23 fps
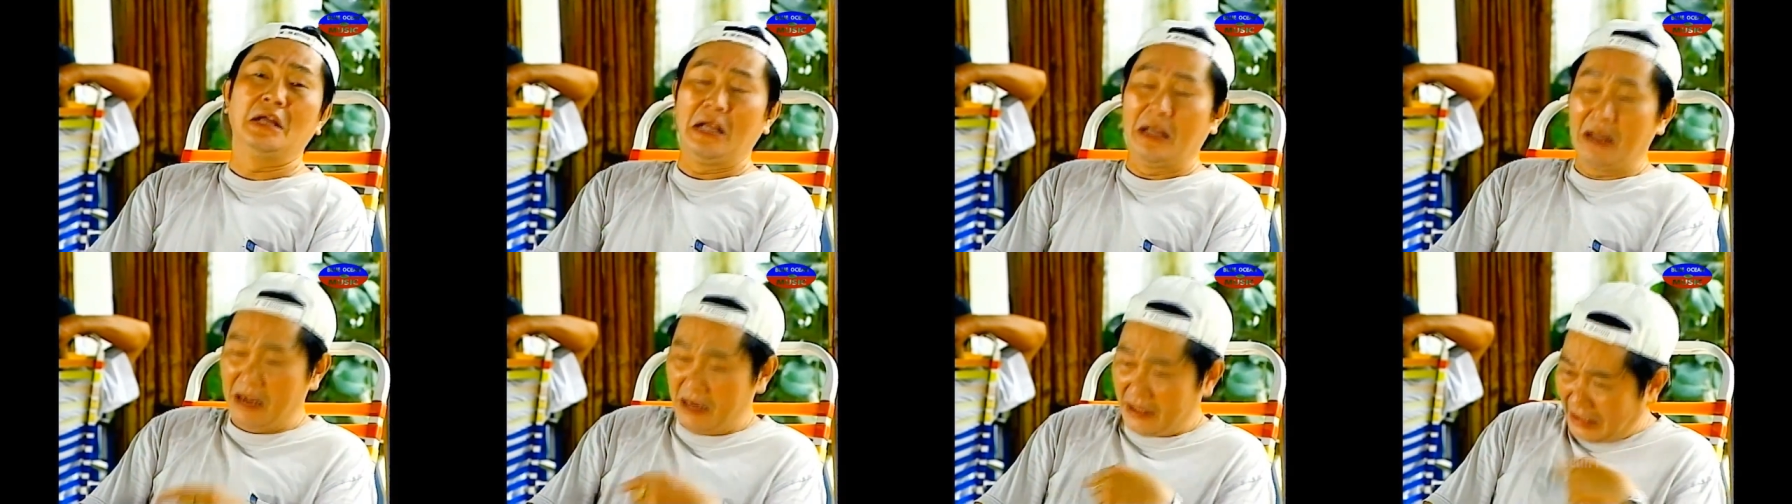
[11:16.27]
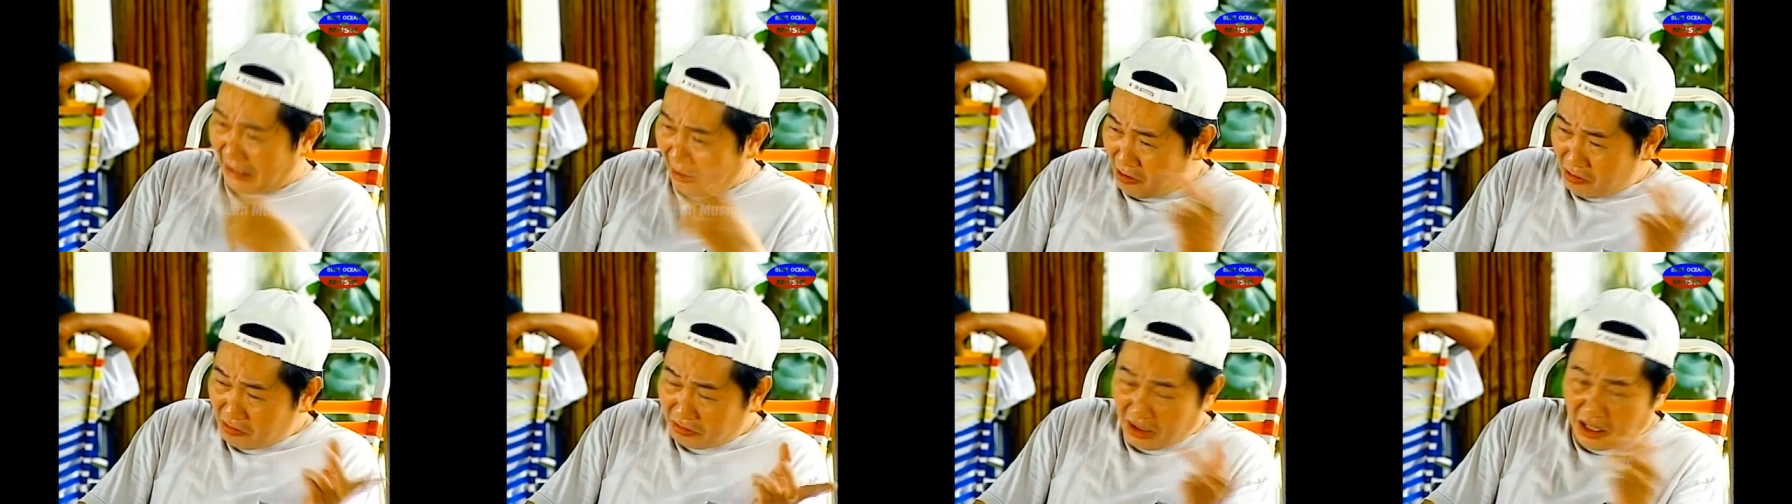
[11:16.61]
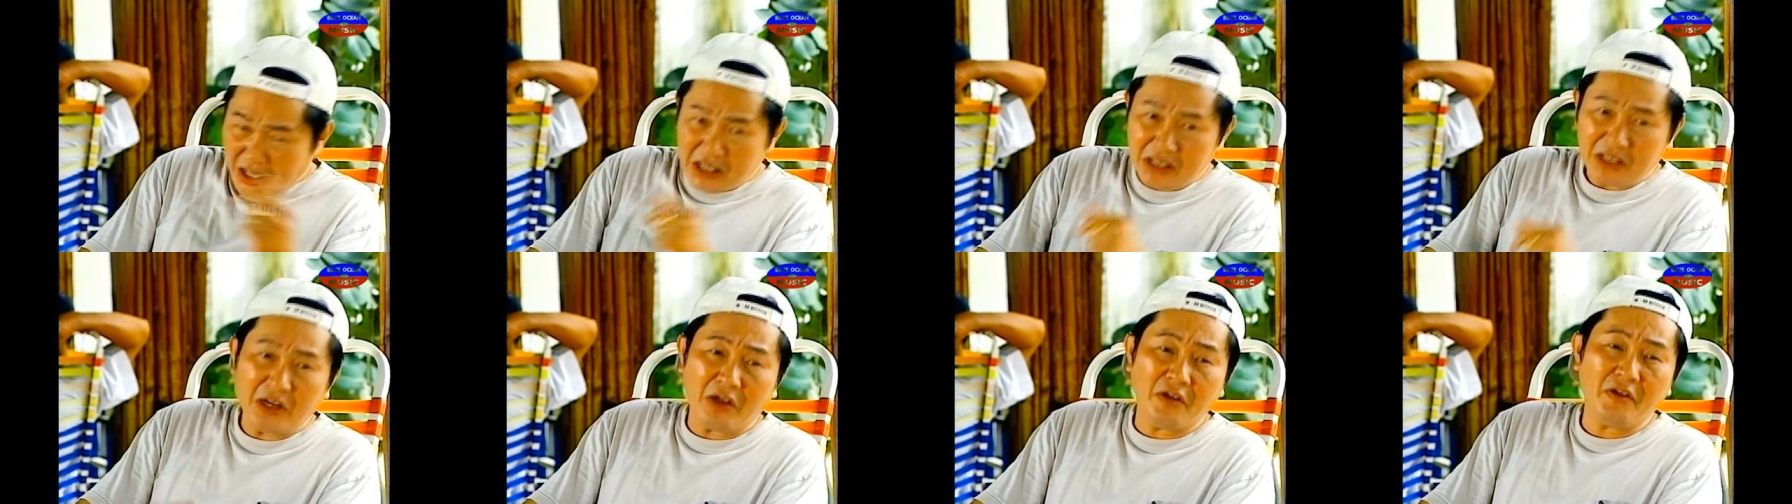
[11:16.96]
Mày tao
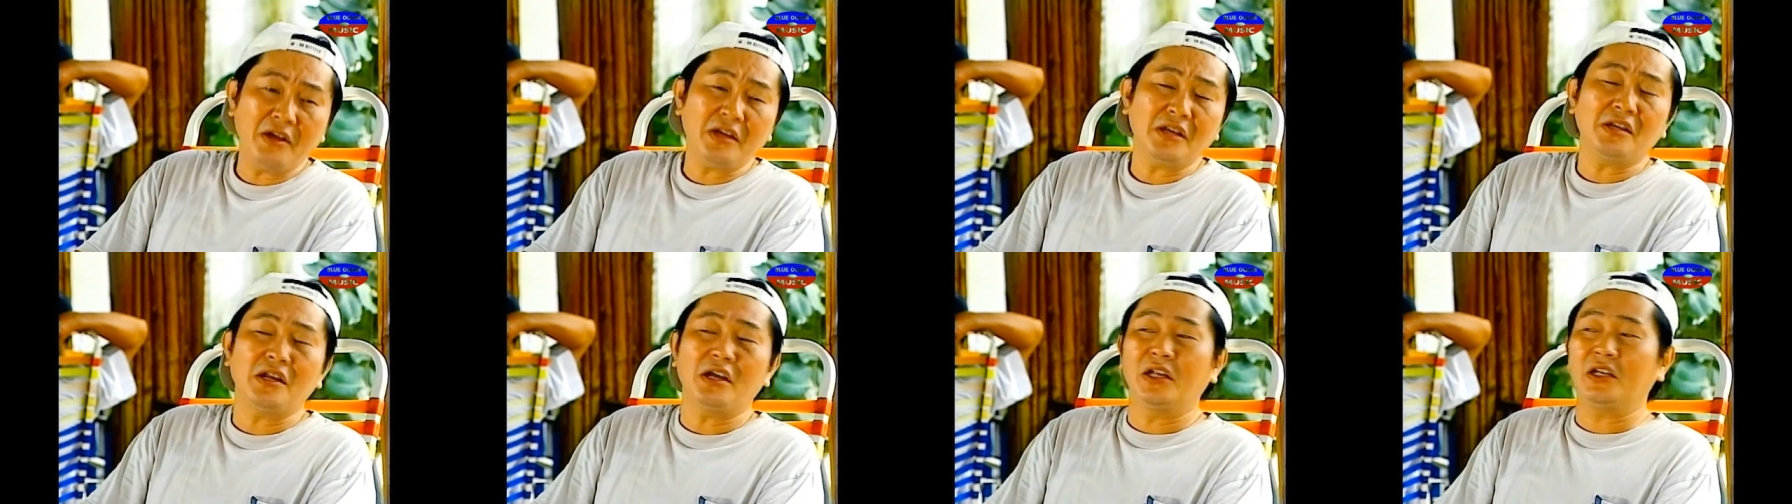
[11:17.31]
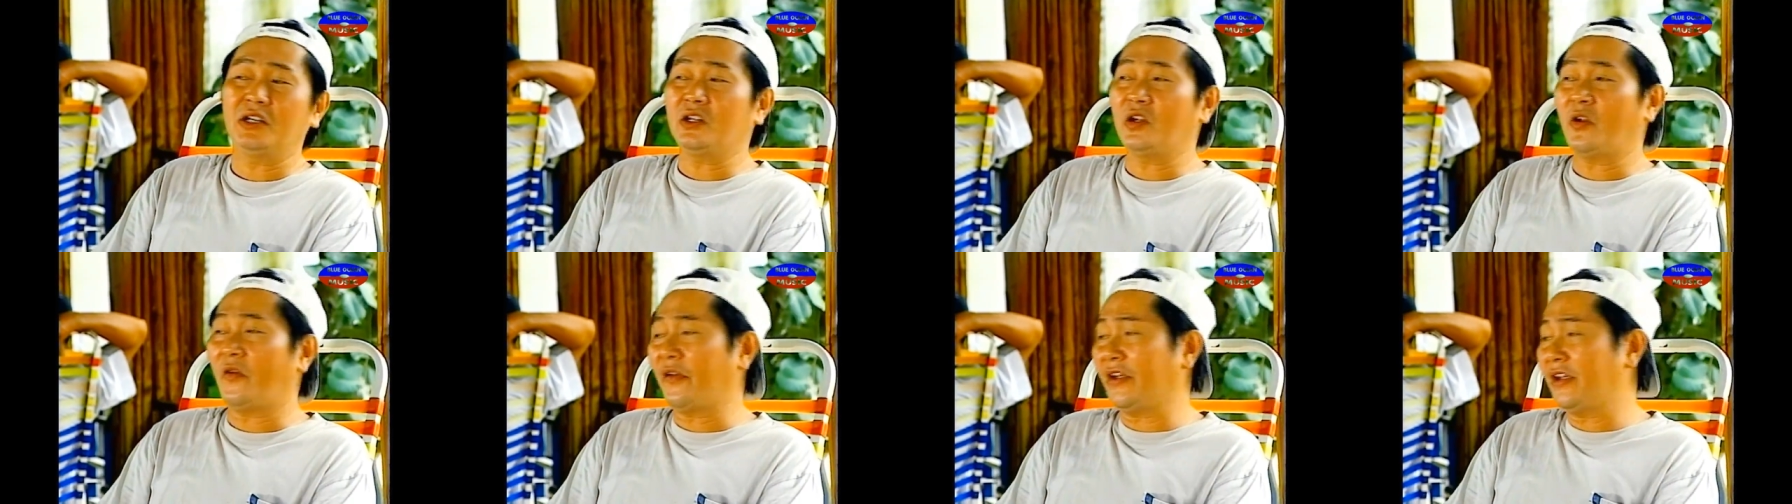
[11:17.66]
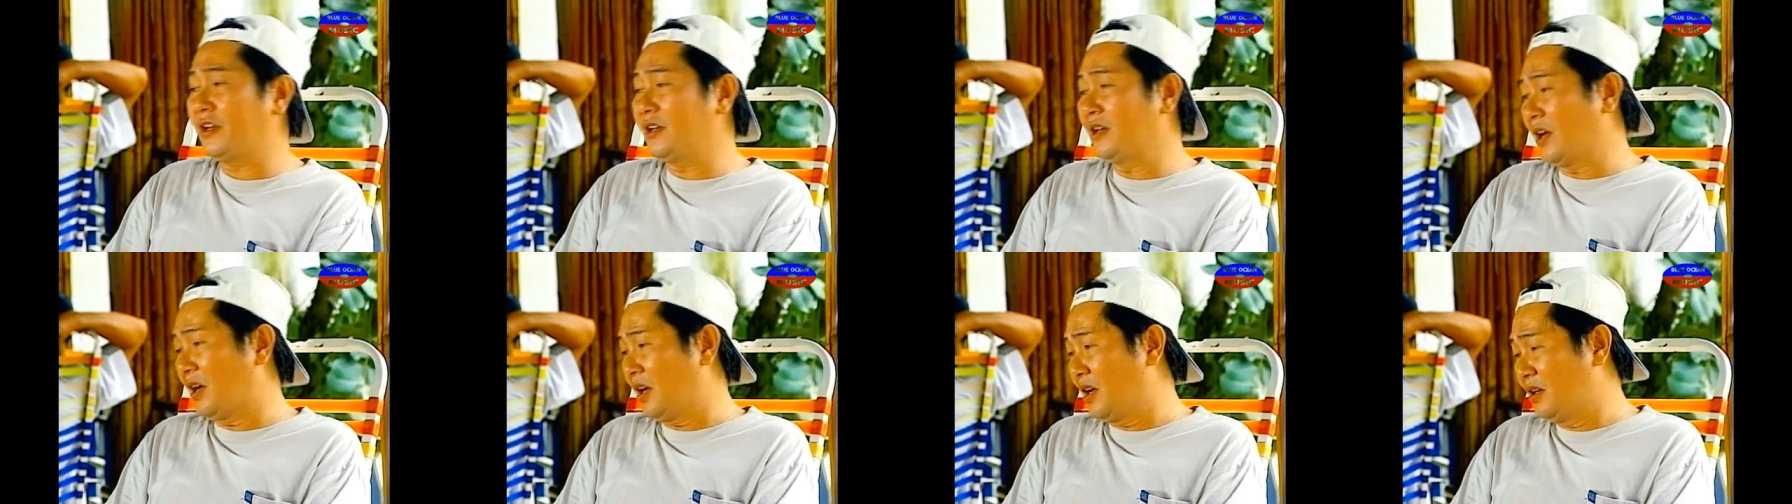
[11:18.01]
thân chớ nên
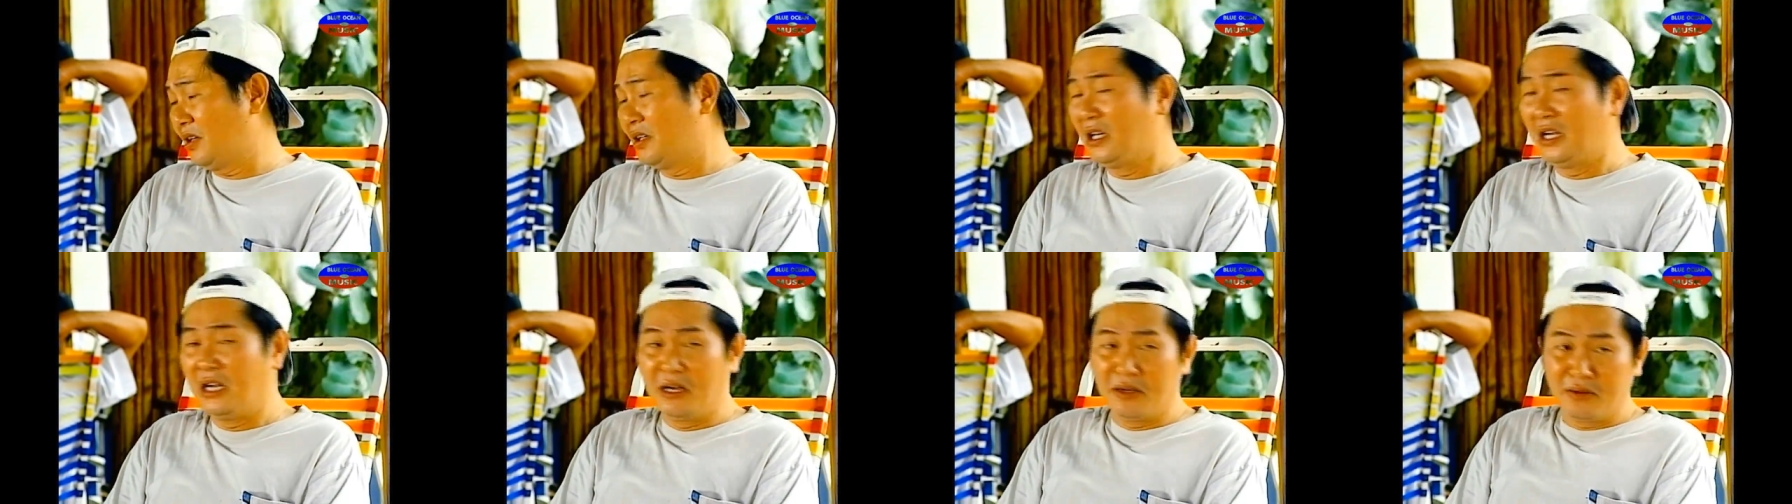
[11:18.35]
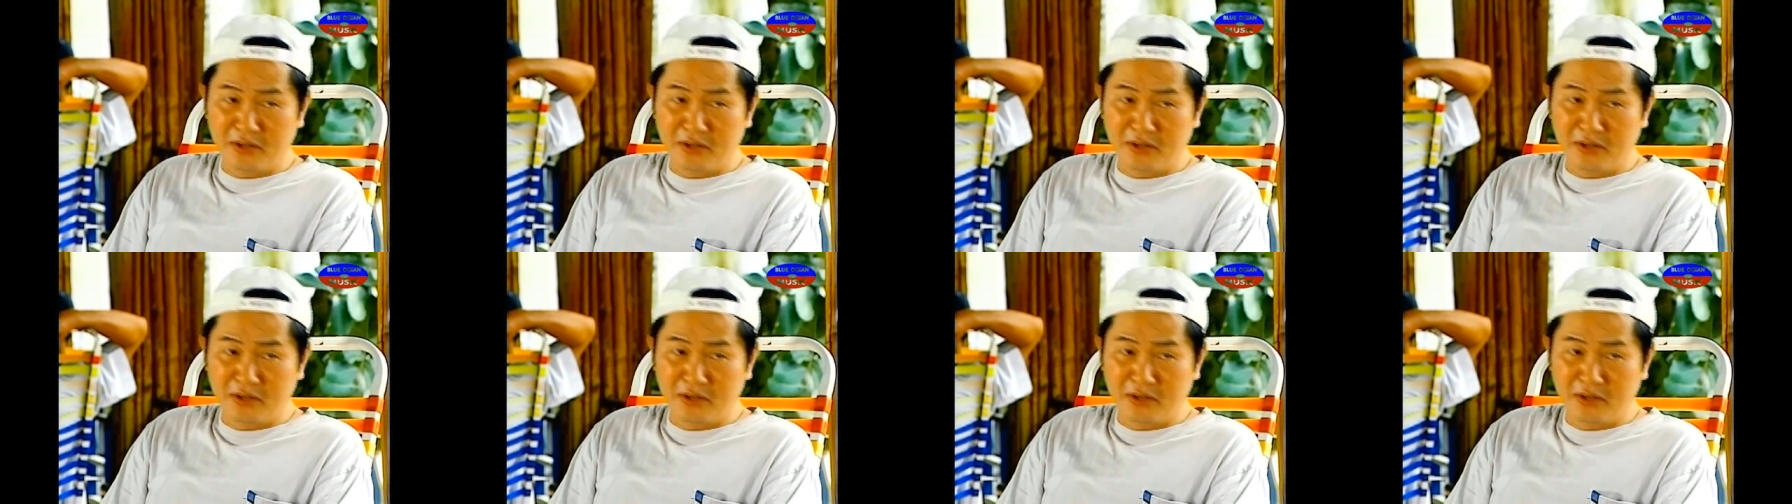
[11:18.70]
dối lời,